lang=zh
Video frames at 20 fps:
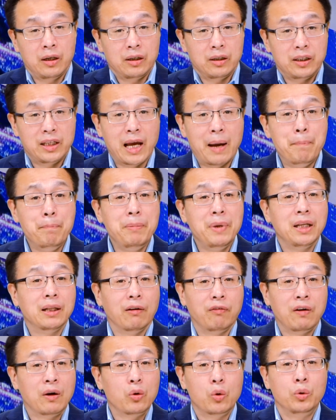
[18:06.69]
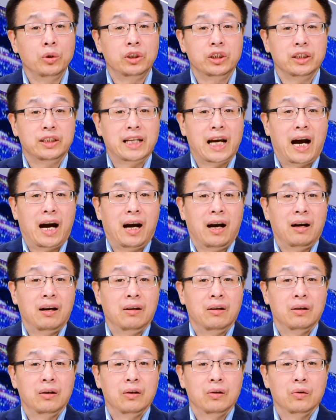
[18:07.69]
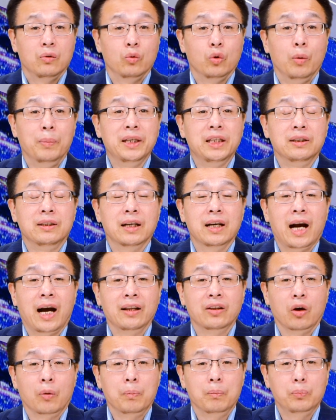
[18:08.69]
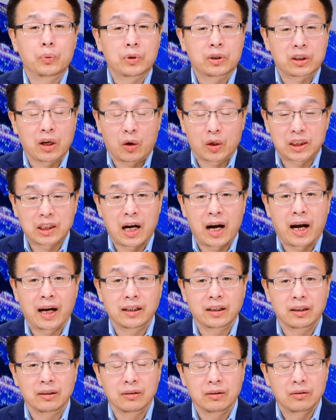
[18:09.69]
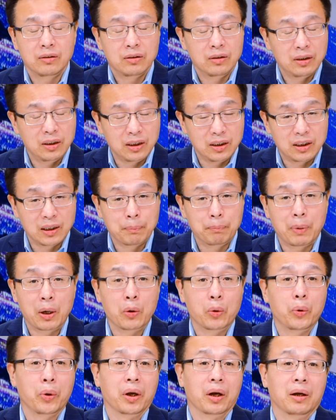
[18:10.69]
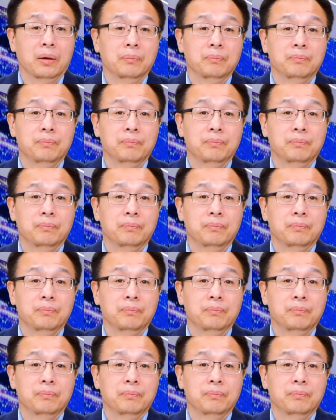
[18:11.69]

严密的风控之下，我们已经看到不少上海人已经崩溃了。